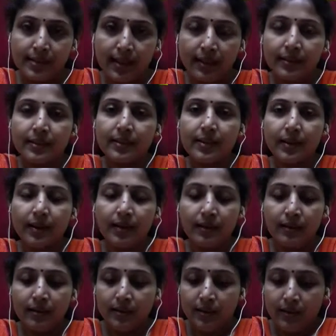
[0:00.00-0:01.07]
ছাত্রীরা
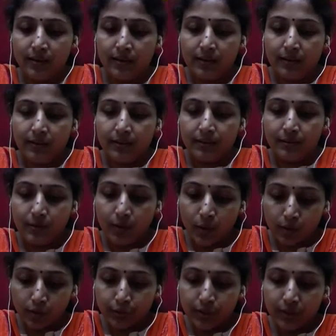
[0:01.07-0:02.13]

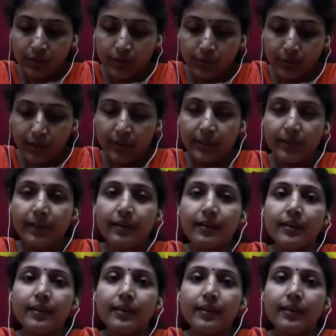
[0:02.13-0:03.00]
গতদিন তোমাদের